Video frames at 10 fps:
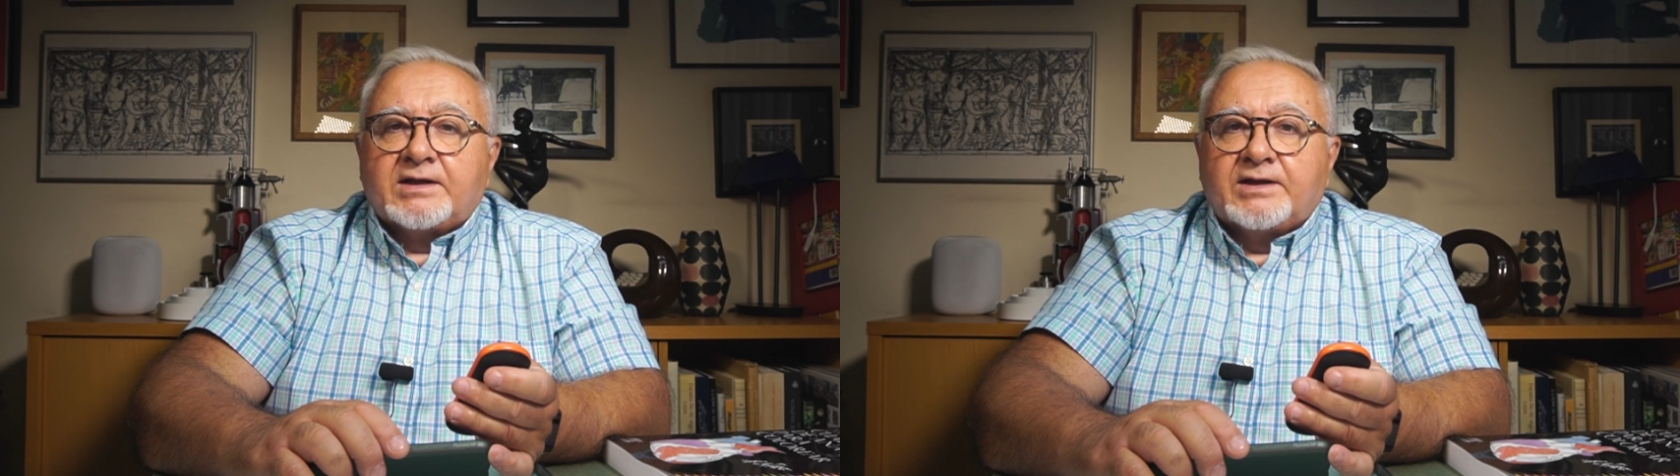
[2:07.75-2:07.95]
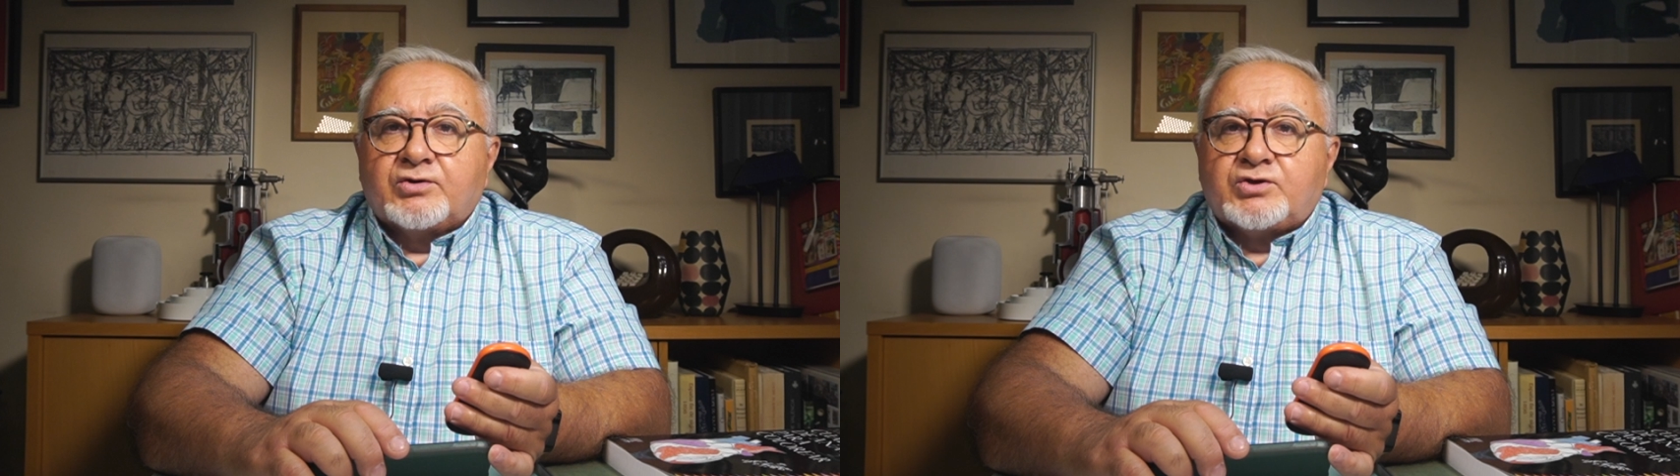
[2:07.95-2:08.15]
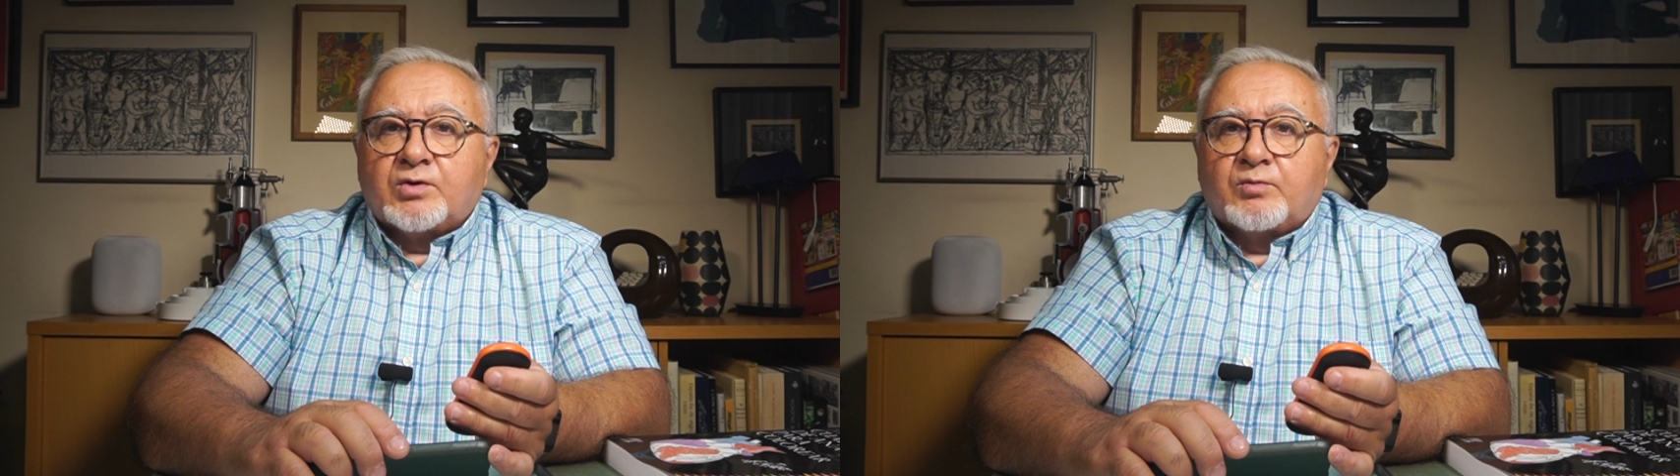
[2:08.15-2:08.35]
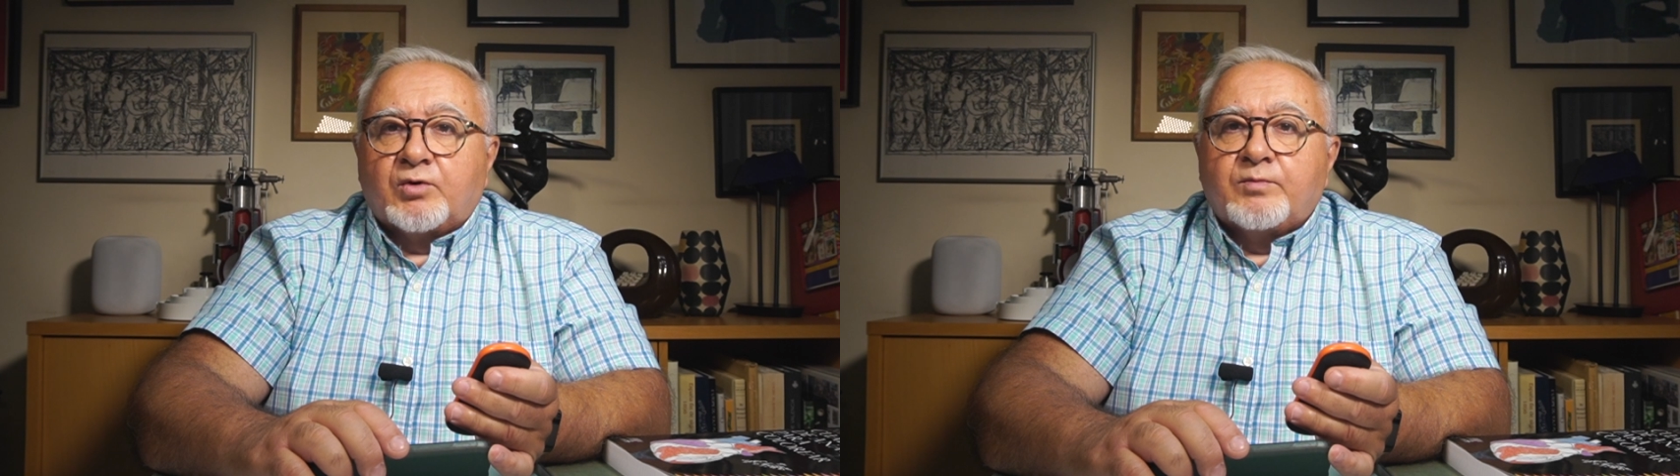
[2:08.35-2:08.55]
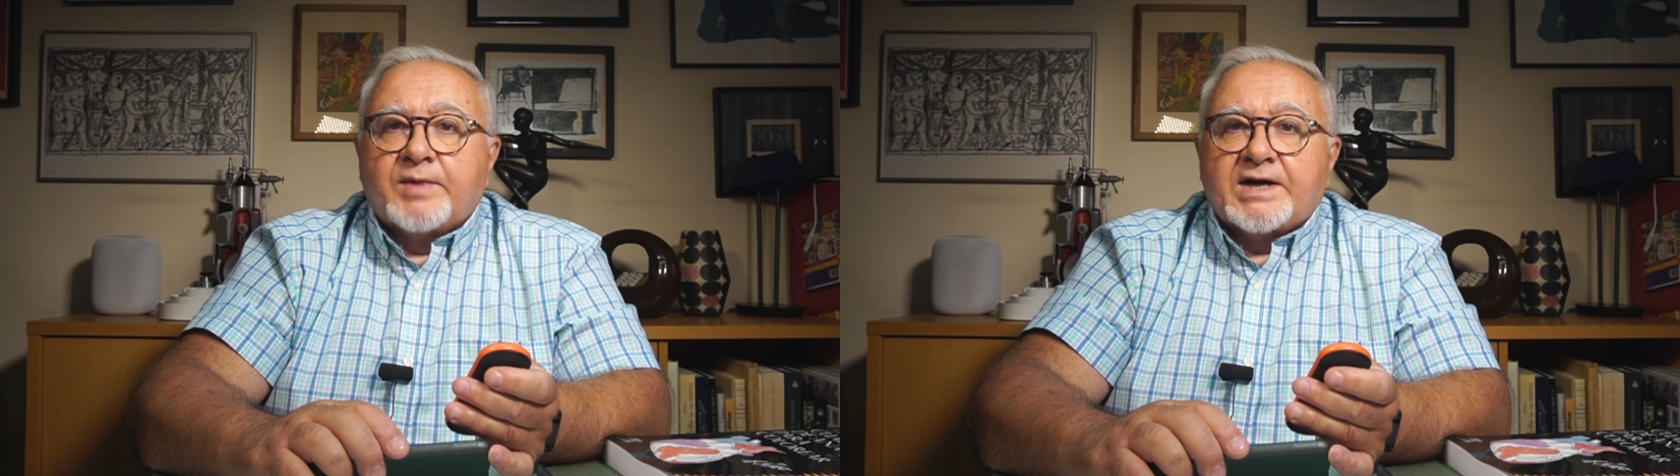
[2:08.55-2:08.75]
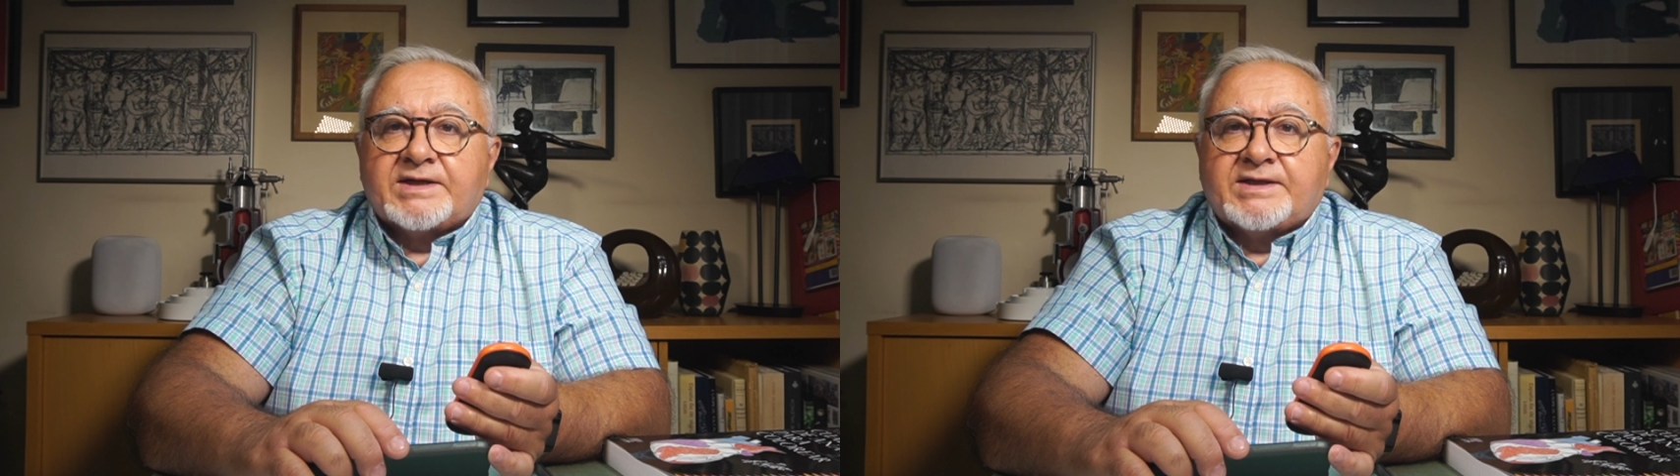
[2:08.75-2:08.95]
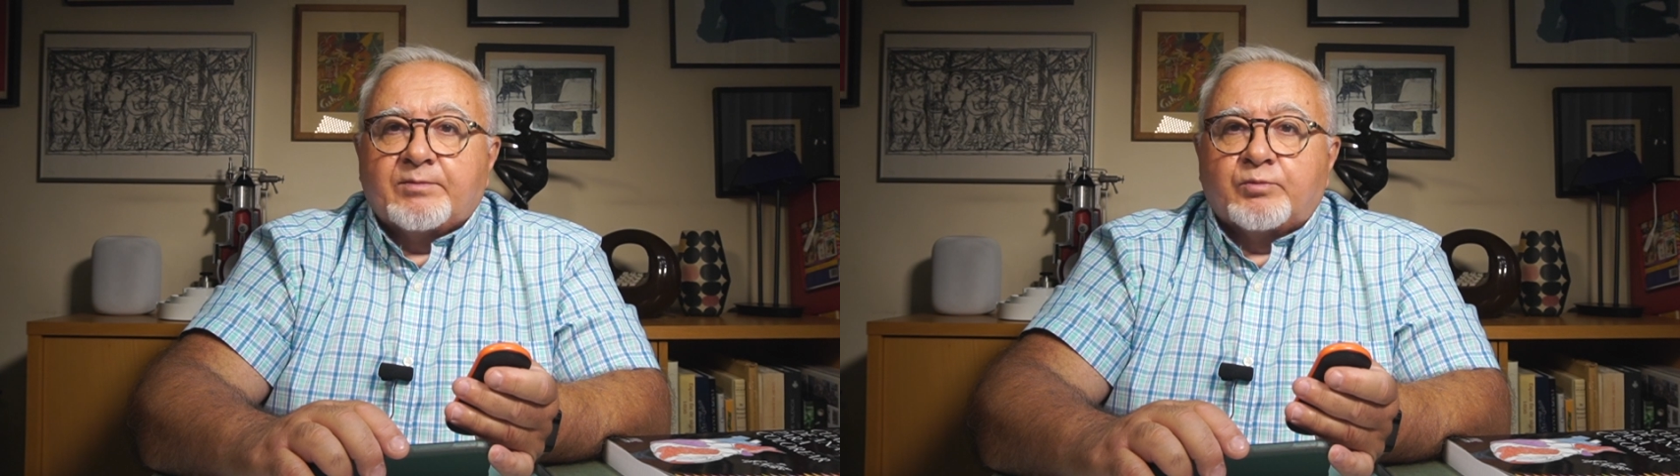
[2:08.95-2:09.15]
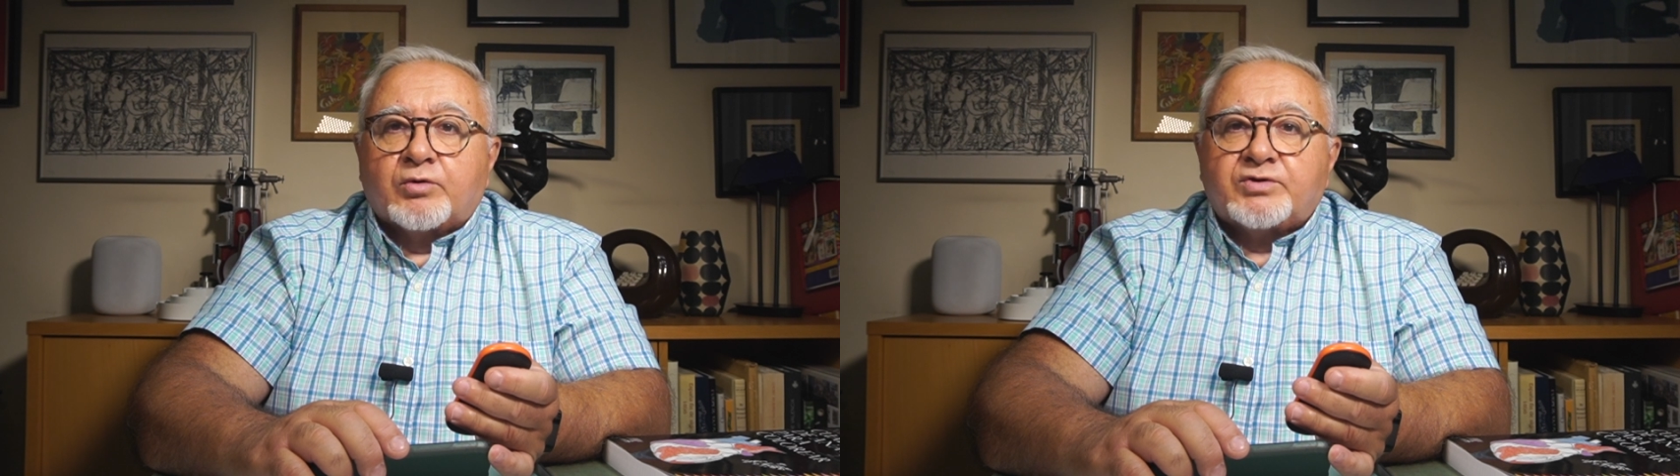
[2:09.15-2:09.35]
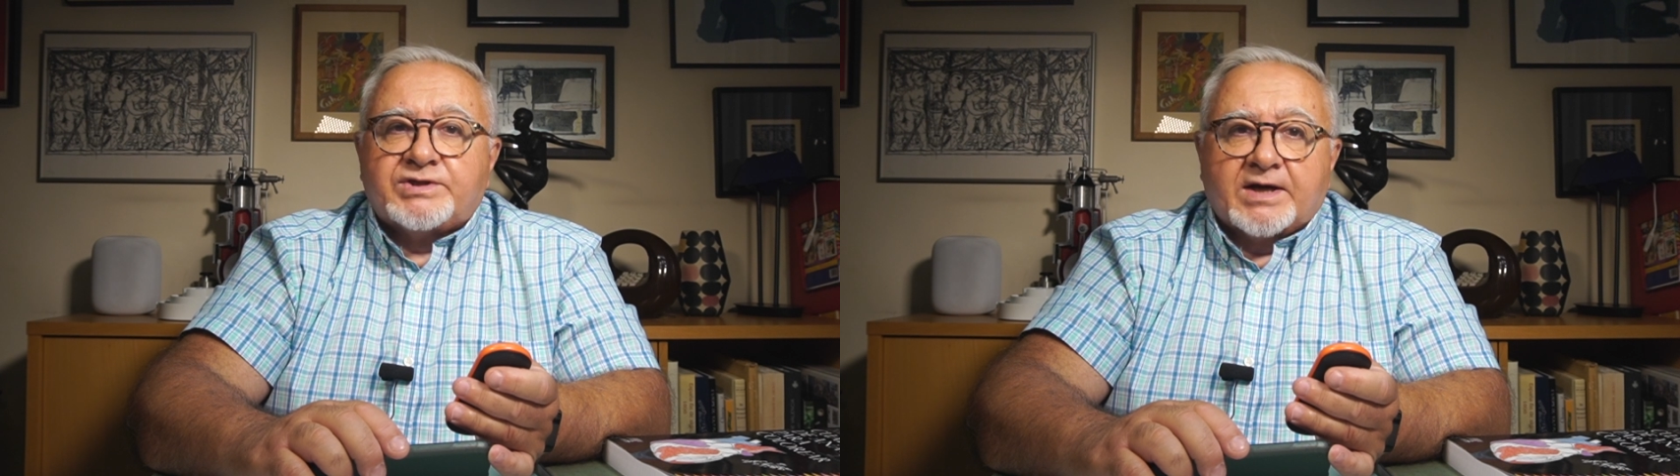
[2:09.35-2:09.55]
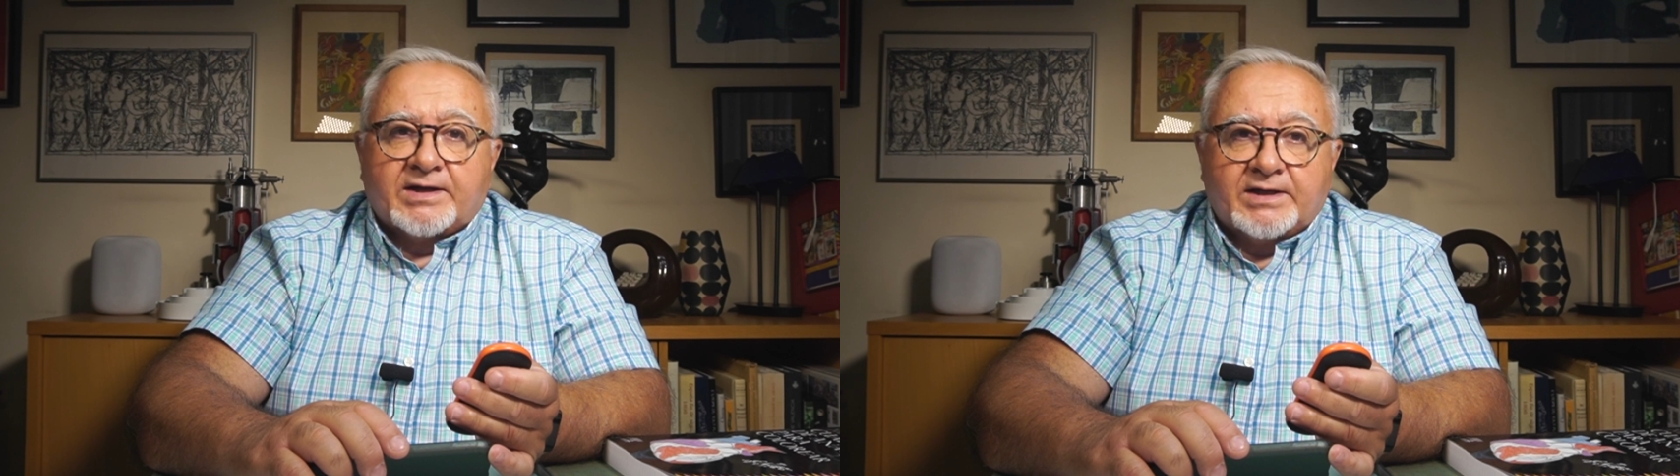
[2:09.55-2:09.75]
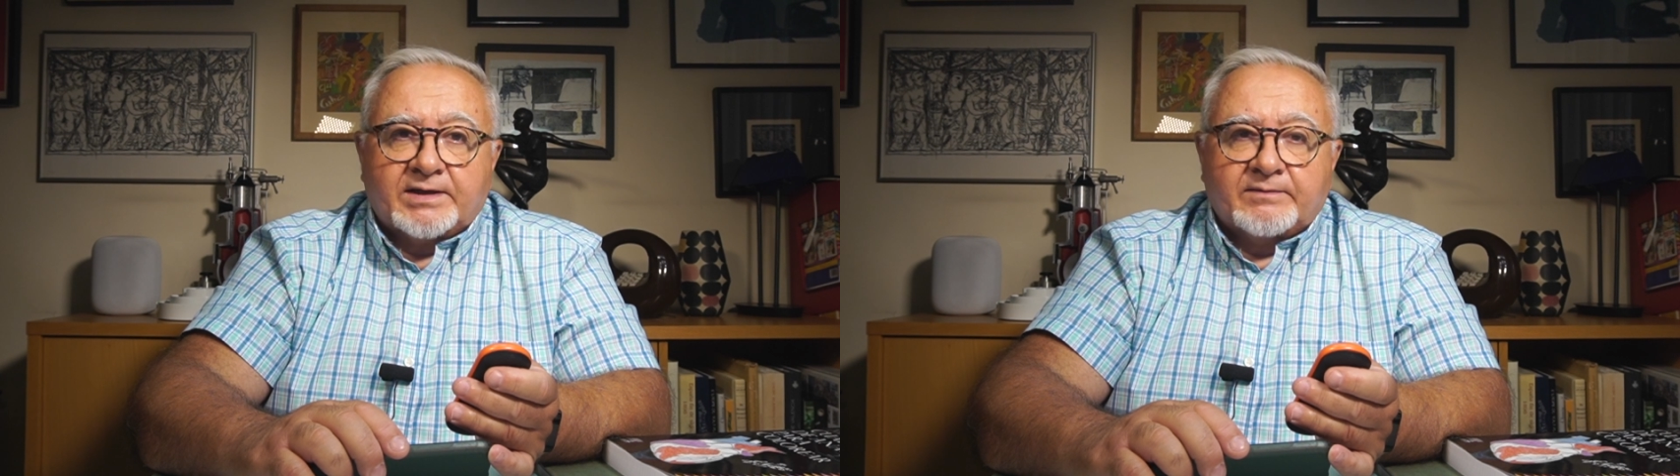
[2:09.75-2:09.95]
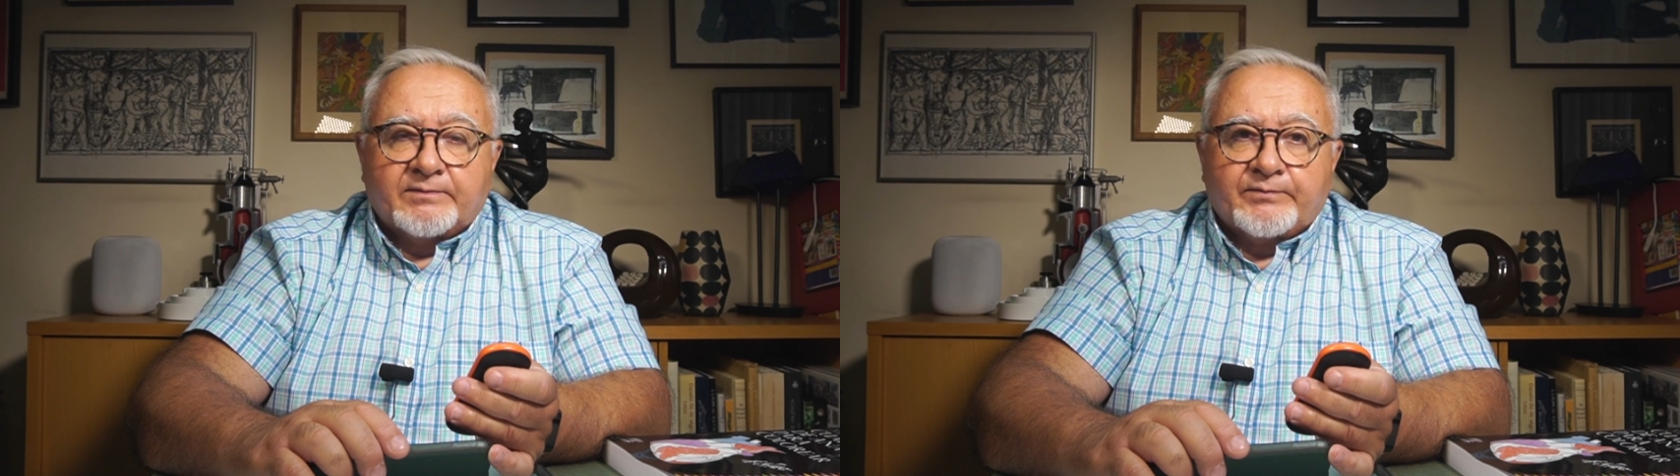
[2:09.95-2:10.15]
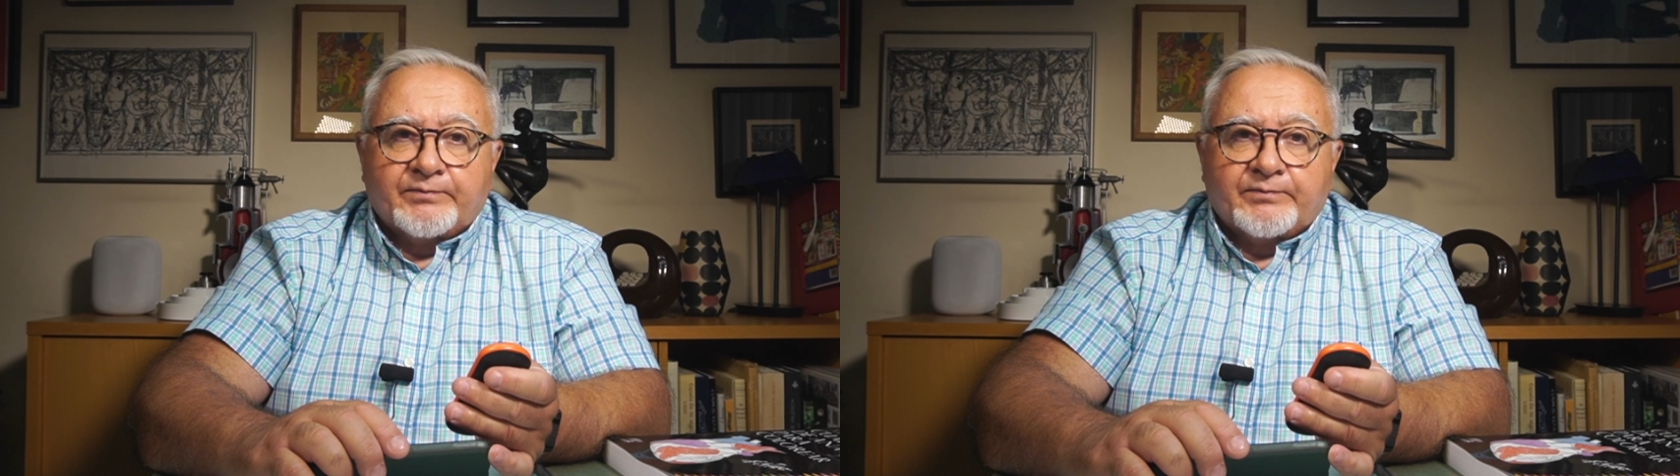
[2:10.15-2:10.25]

de ocho volúmenes de Bourgerie.